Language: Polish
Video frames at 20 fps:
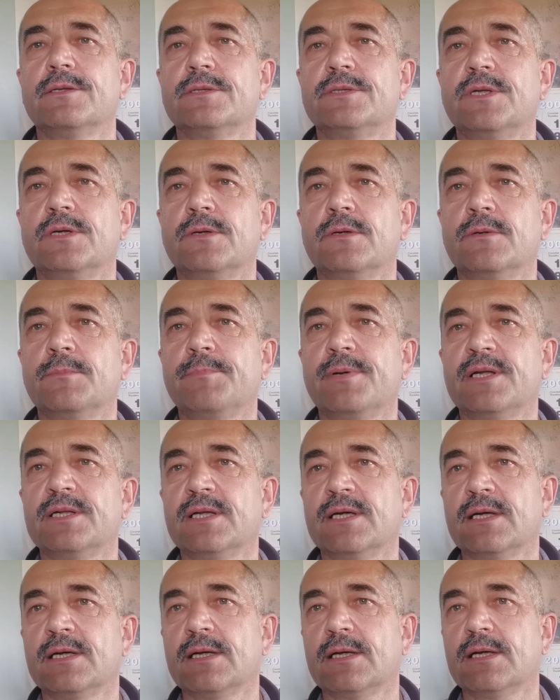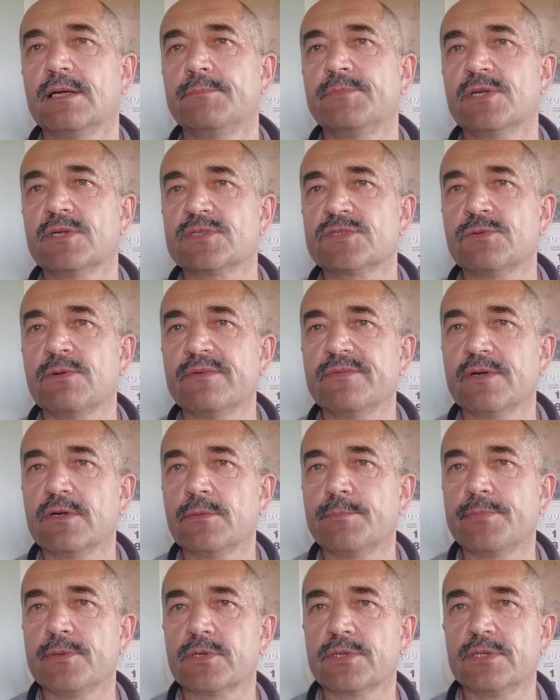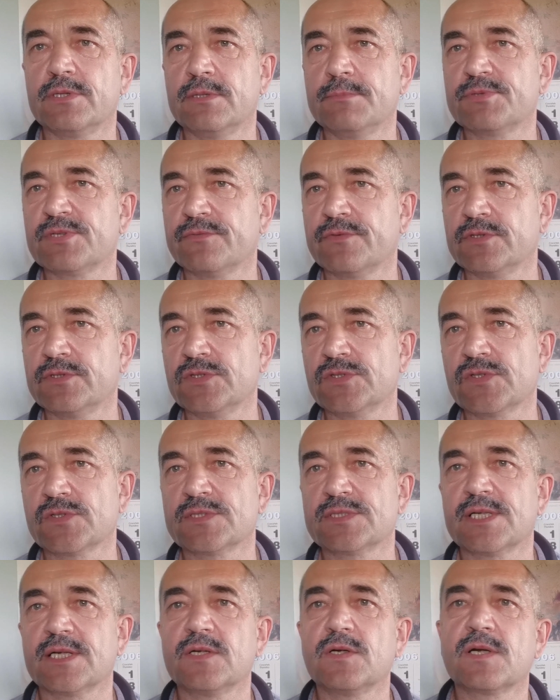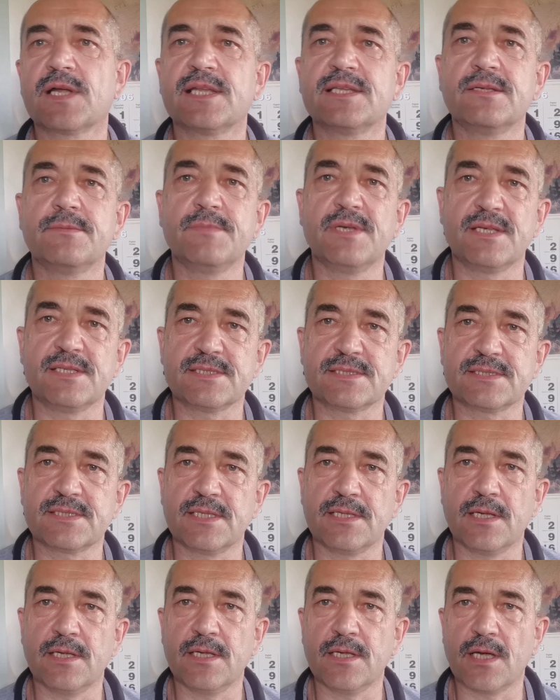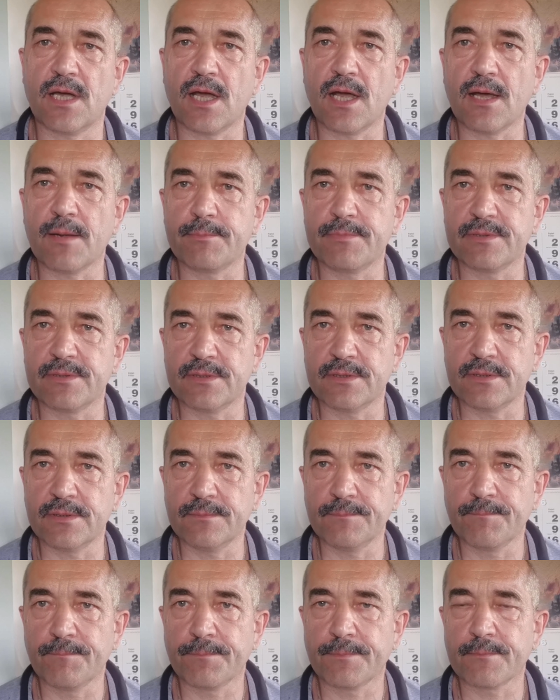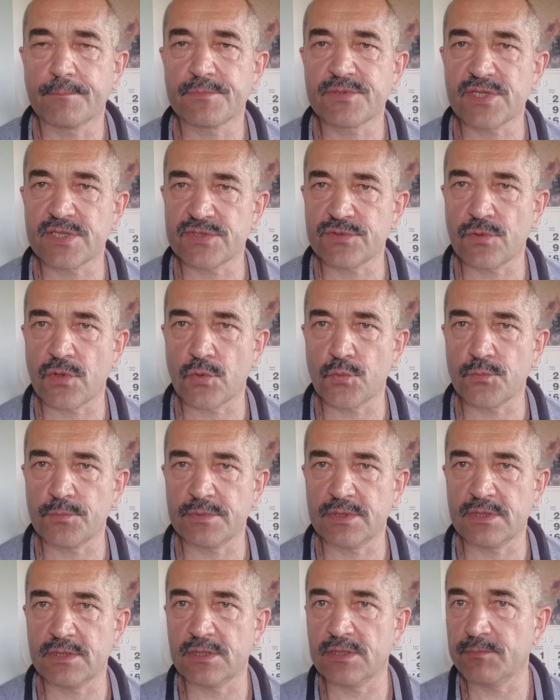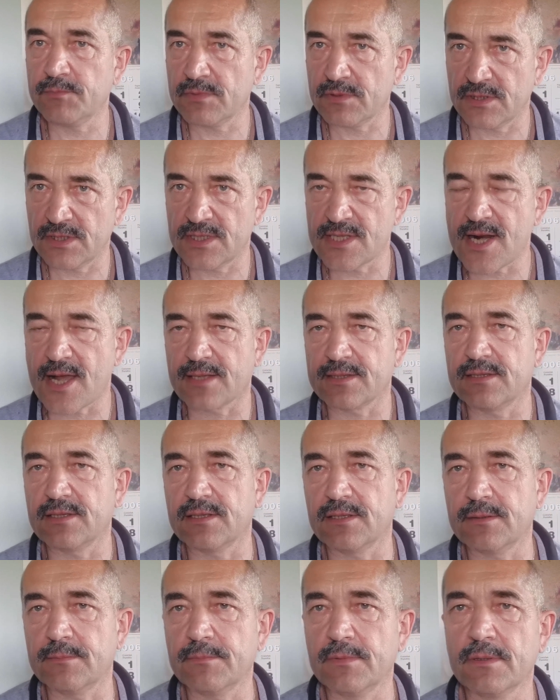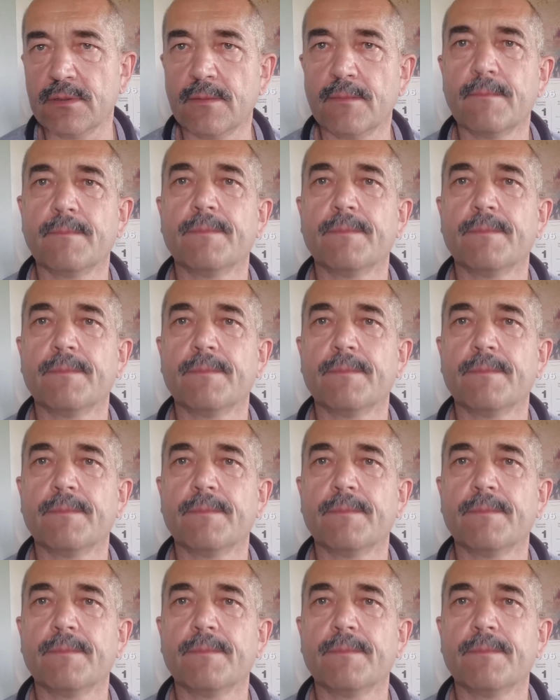do pana Mirosława Opoki, przewodniczącego Rady Miejskiej, aby przesłał mi i radnym